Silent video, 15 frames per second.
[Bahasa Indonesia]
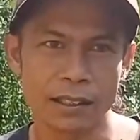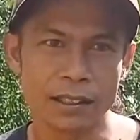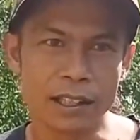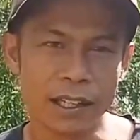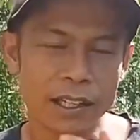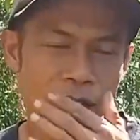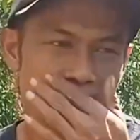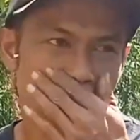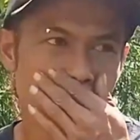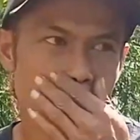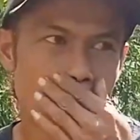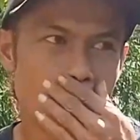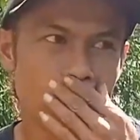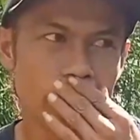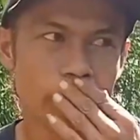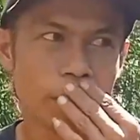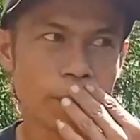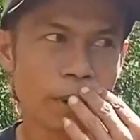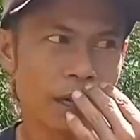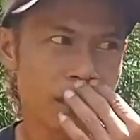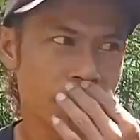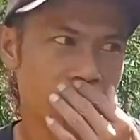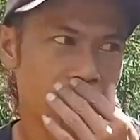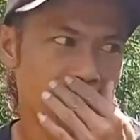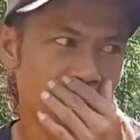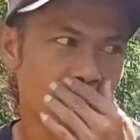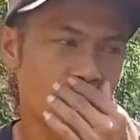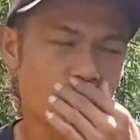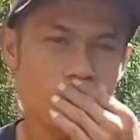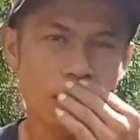Jadi uh, bagi para
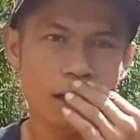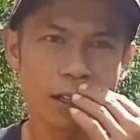senior